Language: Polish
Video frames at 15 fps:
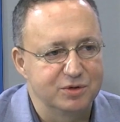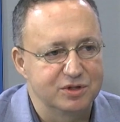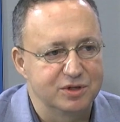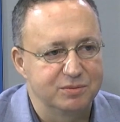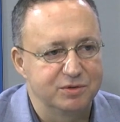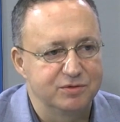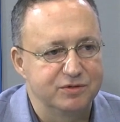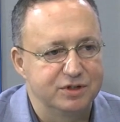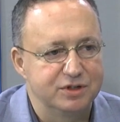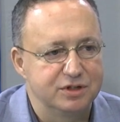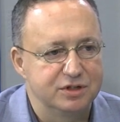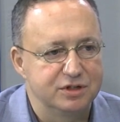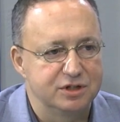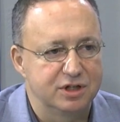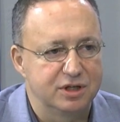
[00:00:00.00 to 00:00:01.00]
i można
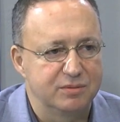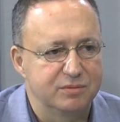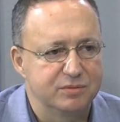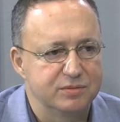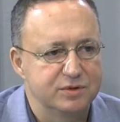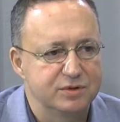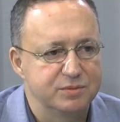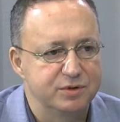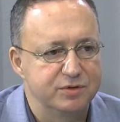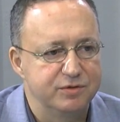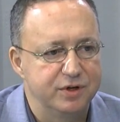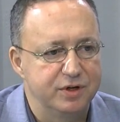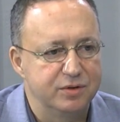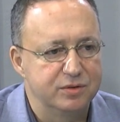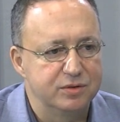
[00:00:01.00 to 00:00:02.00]
powiedzieć, że tam zbyt
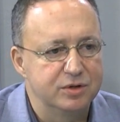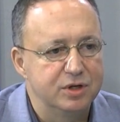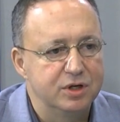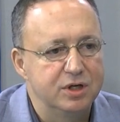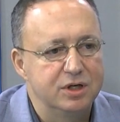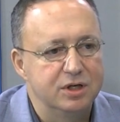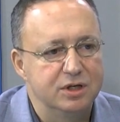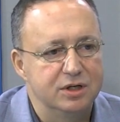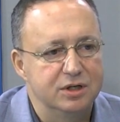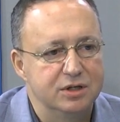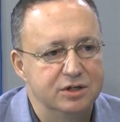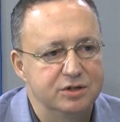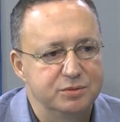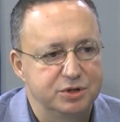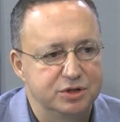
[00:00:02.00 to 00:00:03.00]
wielu
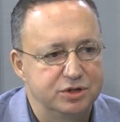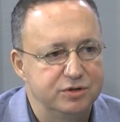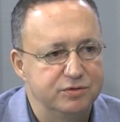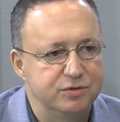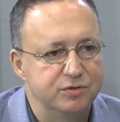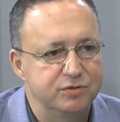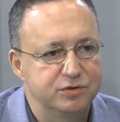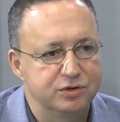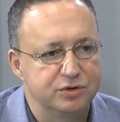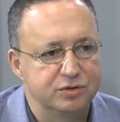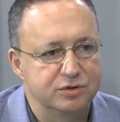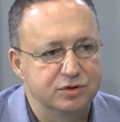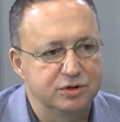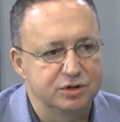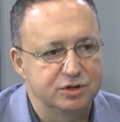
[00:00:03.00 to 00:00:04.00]
e, sprzeciwów
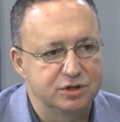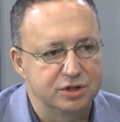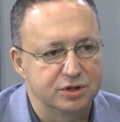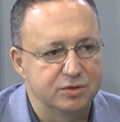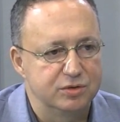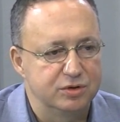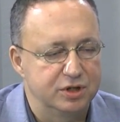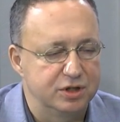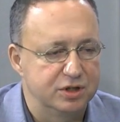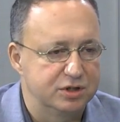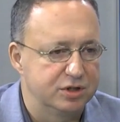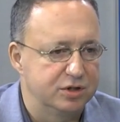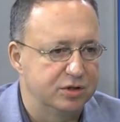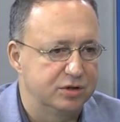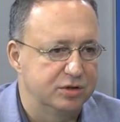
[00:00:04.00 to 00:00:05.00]
wśród, szczególnie
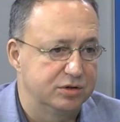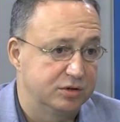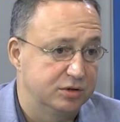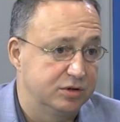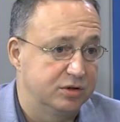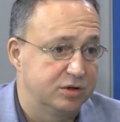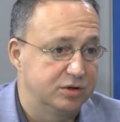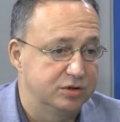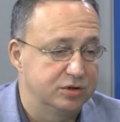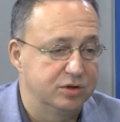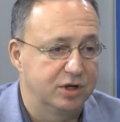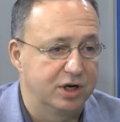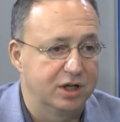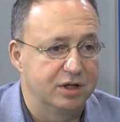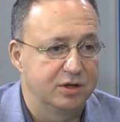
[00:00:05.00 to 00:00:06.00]
jeżeli e, chodzi
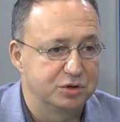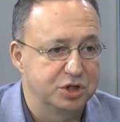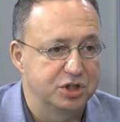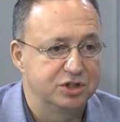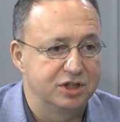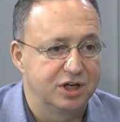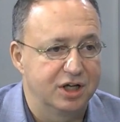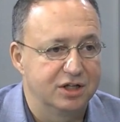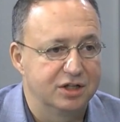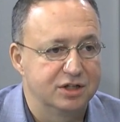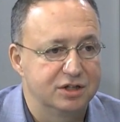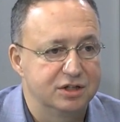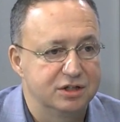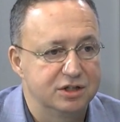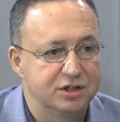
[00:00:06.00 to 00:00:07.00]
o, o, część
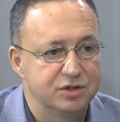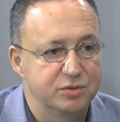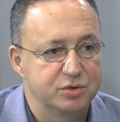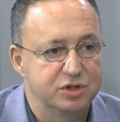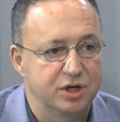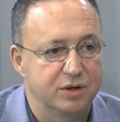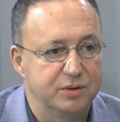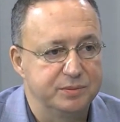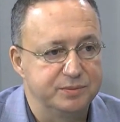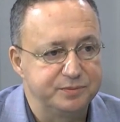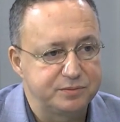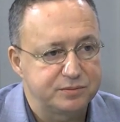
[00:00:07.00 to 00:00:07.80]
radnych, nie słyszałem.